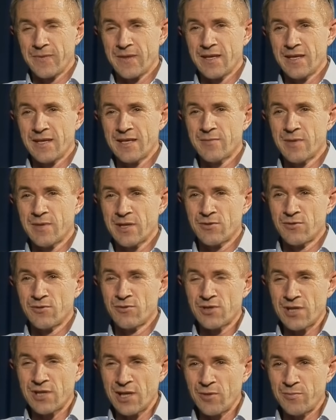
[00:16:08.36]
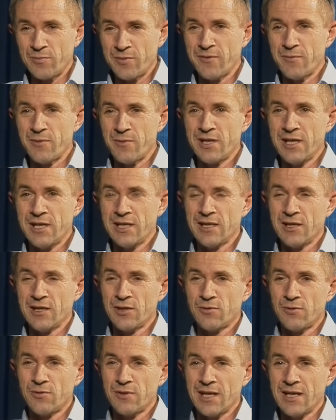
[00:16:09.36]
jest bardzo dużo, ale opowiem o jednej,
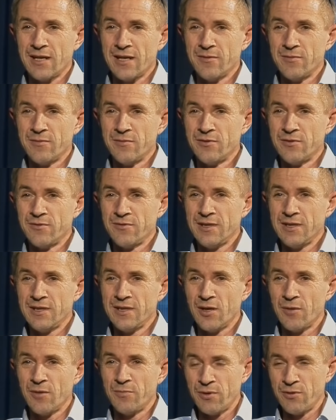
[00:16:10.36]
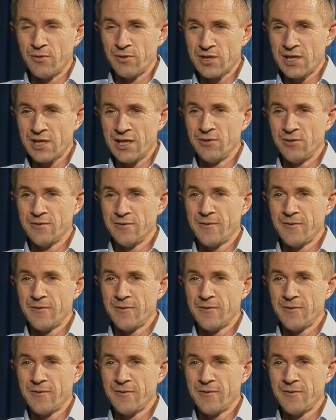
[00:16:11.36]
która mówi o połączeniu.